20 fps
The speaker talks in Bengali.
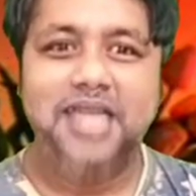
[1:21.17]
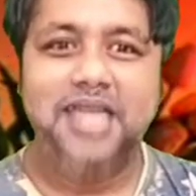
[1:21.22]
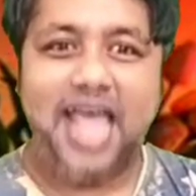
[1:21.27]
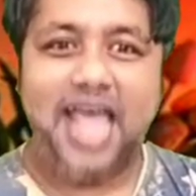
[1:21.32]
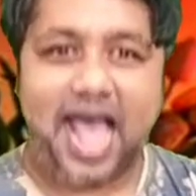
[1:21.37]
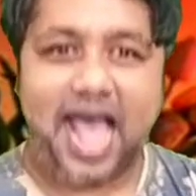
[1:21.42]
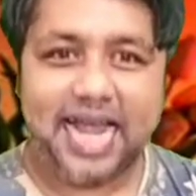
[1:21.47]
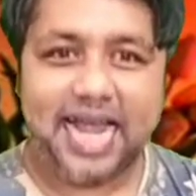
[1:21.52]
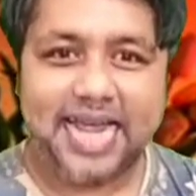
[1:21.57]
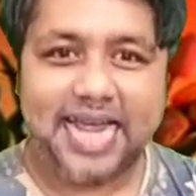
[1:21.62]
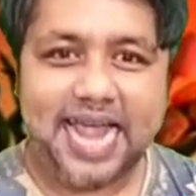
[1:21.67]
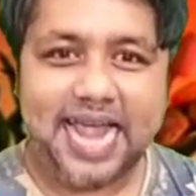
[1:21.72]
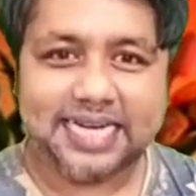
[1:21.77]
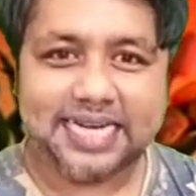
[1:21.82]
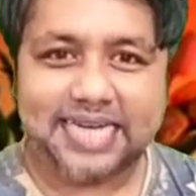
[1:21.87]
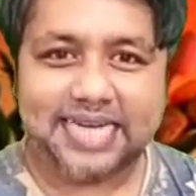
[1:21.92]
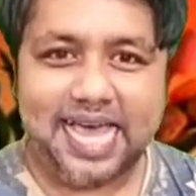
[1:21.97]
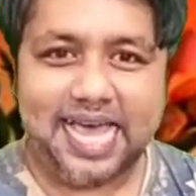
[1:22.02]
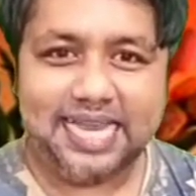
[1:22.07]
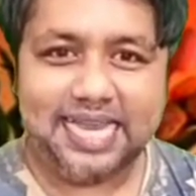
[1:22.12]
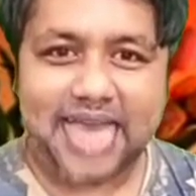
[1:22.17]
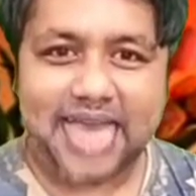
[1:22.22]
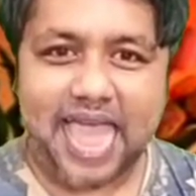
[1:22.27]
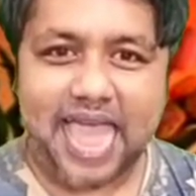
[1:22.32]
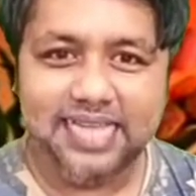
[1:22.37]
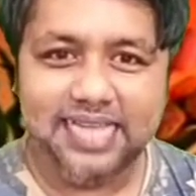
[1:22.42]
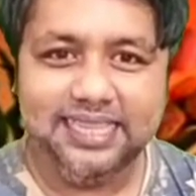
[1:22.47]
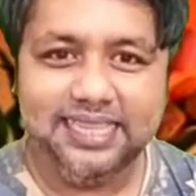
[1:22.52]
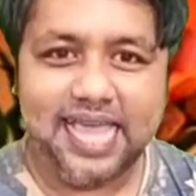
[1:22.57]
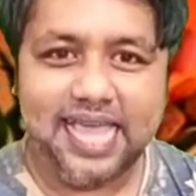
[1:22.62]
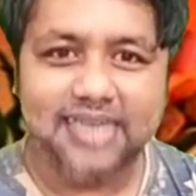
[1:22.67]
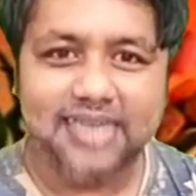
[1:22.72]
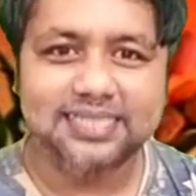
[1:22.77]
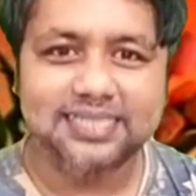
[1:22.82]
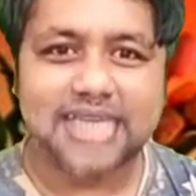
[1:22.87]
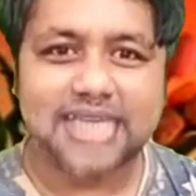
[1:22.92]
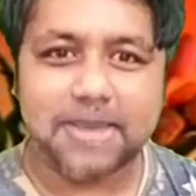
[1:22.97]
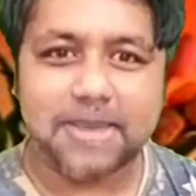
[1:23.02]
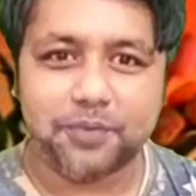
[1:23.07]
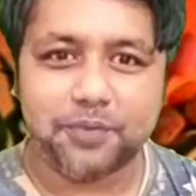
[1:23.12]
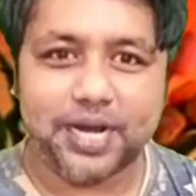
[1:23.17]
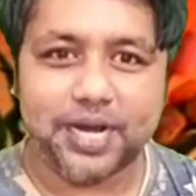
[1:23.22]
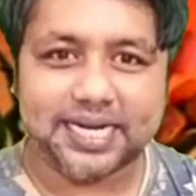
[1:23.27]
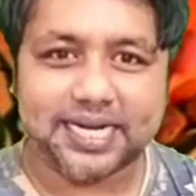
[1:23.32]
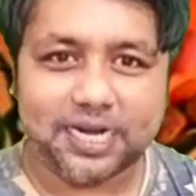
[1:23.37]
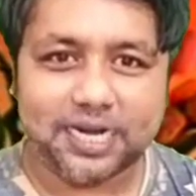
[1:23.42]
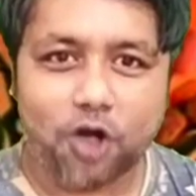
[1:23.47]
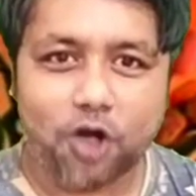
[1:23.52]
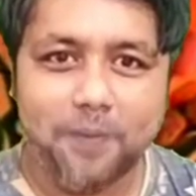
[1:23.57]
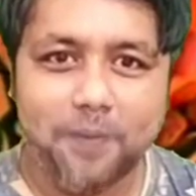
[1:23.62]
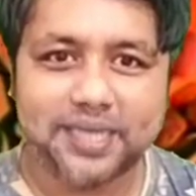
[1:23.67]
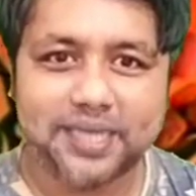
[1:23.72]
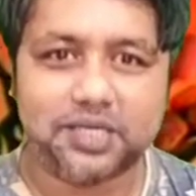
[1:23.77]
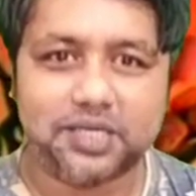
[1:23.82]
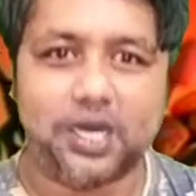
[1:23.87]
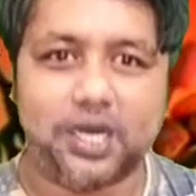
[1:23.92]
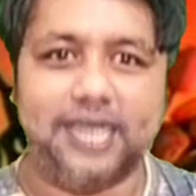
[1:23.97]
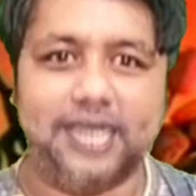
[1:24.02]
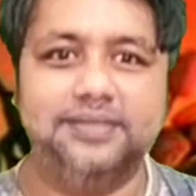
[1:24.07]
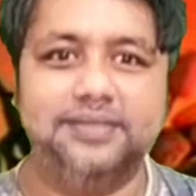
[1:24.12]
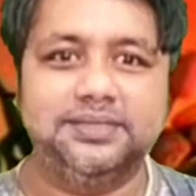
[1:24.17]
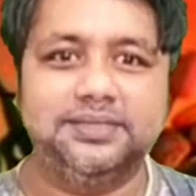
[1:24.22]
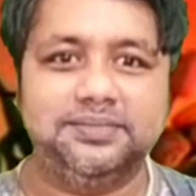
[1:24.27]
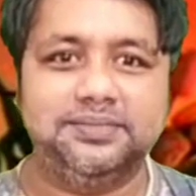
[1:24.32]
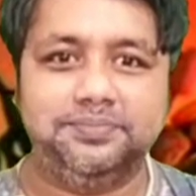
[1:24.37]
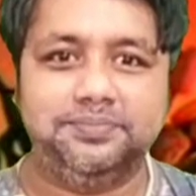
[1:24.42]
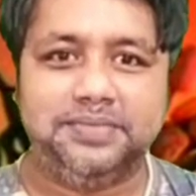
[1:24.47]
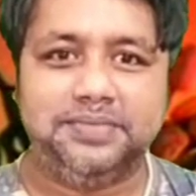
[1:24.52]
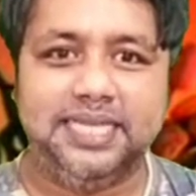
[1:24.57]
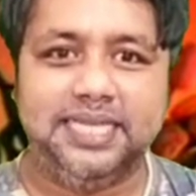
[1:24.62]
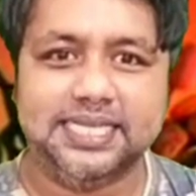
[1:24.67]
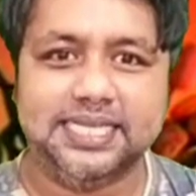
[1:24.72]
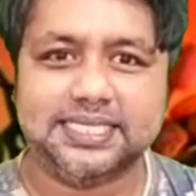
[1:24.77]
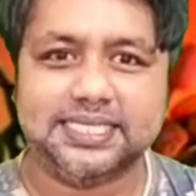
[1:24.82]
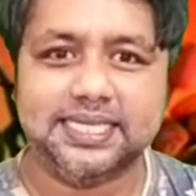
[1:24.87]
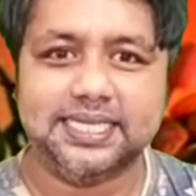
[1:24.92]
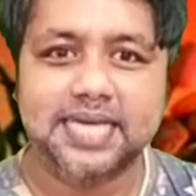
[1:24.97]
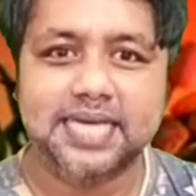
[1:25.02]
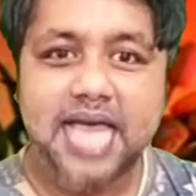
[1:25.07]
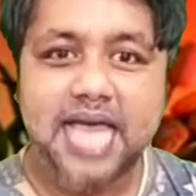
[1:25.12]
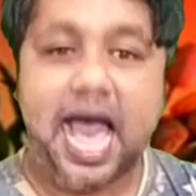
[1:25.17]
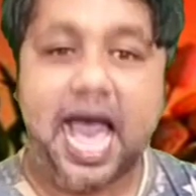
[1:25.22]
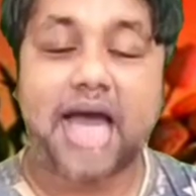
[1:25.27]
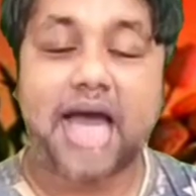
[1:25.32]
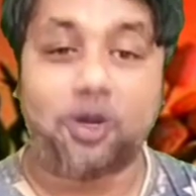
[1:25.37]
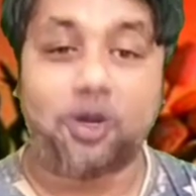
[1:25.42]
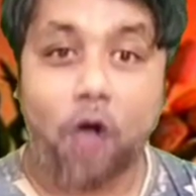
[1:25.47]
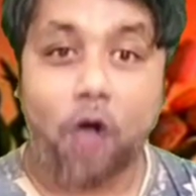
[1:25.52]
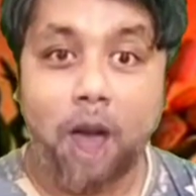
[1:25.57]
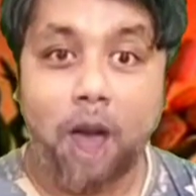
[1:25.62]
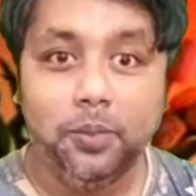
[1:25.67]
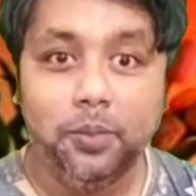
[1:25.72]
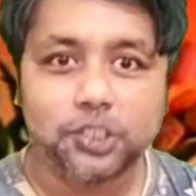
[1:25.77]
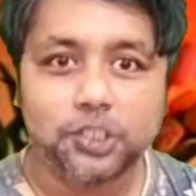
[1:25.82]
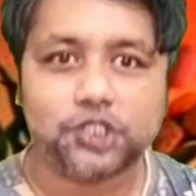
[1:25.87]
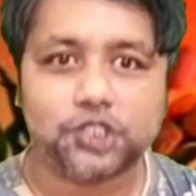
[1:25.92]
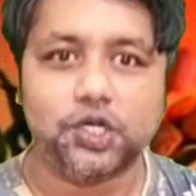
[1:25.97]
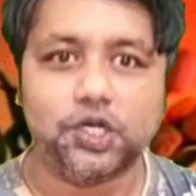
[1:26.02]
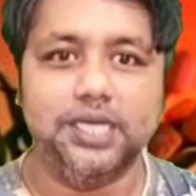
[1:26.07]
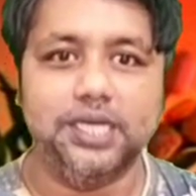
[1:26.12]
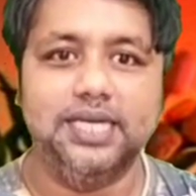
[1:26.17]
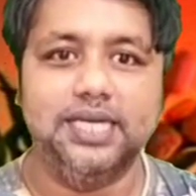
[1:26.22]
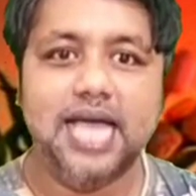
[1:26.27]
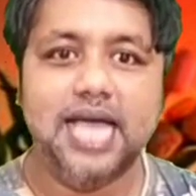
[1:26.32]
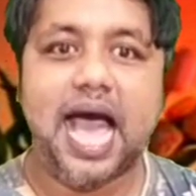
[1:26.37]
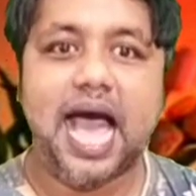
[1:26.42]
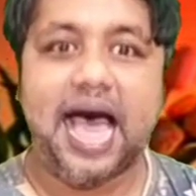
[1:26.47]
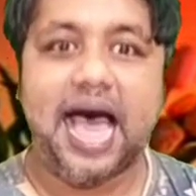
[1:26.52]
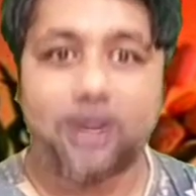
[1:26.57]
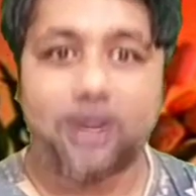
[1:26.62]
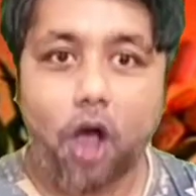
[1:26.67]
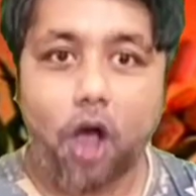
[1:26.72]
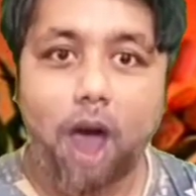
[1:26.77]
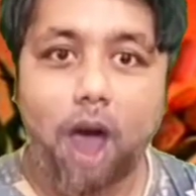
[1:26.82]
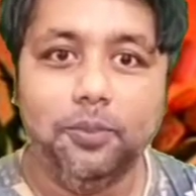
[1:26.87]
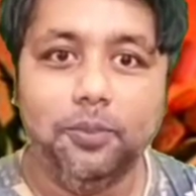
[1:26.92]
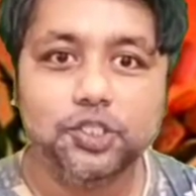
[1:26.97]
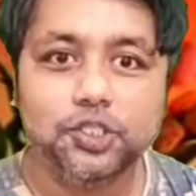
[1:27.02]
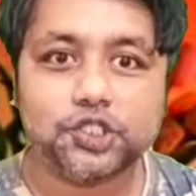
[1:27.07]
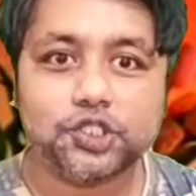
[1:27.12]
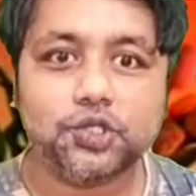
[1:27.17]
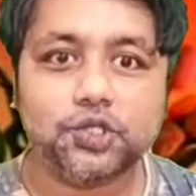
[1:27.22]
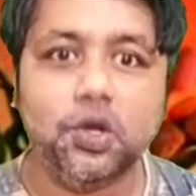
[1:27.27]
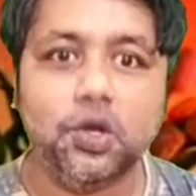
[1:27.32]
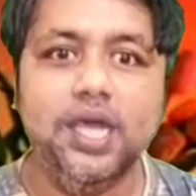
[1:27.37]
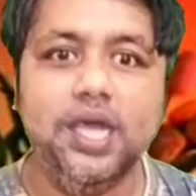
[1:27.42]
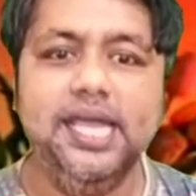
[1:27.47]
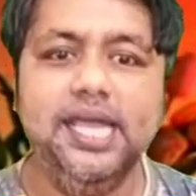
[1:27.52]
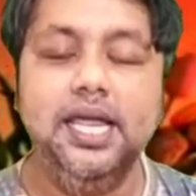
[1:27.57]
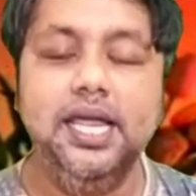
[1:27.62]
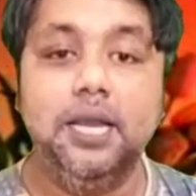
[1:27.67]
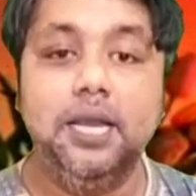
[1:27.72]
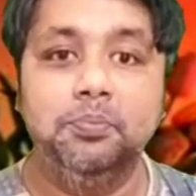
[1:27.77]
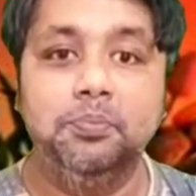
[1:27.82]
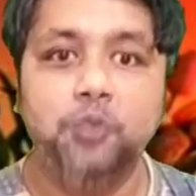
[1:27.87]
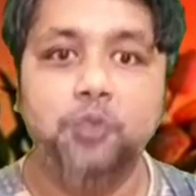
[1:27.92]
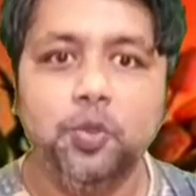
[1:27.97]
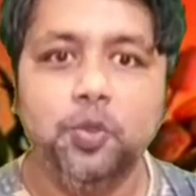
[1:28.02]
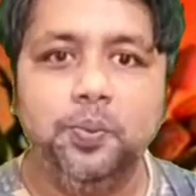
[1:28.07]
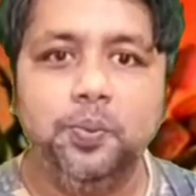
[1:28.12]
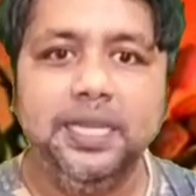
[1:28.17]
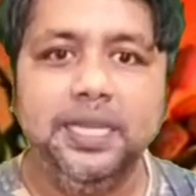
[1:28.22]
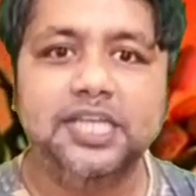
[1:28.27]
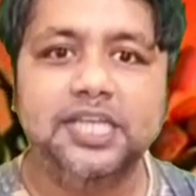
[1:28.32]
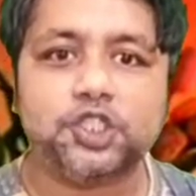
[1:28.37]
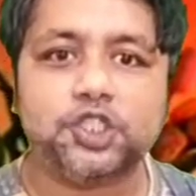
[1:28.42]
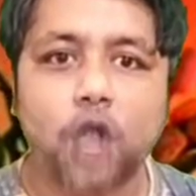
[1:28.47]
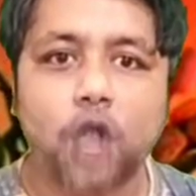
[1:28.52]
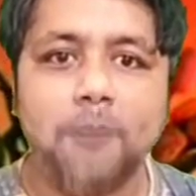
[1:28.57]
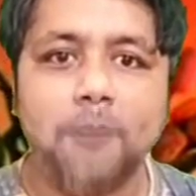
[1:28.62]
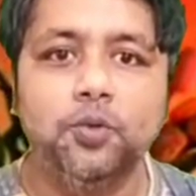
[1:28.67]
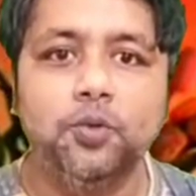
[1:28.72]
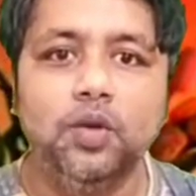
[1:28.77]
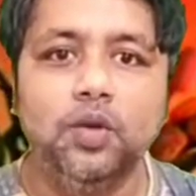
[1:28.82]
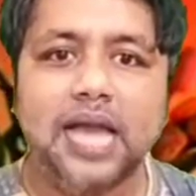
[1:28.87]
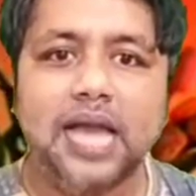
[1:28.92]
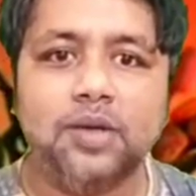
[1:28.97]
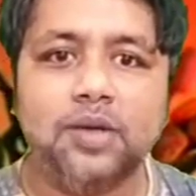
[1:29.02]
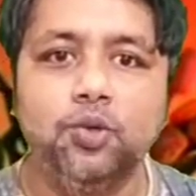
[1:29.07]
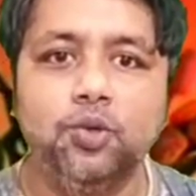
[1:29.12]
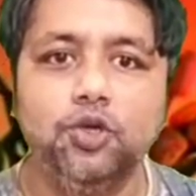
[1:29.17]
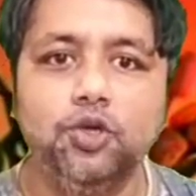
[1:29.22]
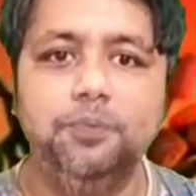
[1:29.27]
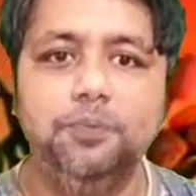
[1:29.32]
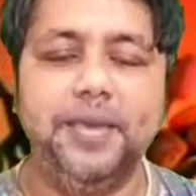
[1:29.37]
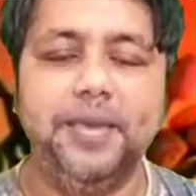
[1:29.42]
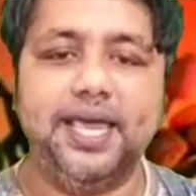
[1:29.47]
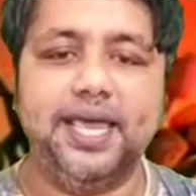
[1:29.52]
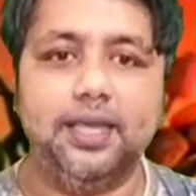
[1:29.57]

আগে একটা লাইক দেন তারপর একটা কমেন্ট করেন ঠিক আছে আর অবশ্যই আর অবশ্যই বুবলির সবগুলা গ্রুপে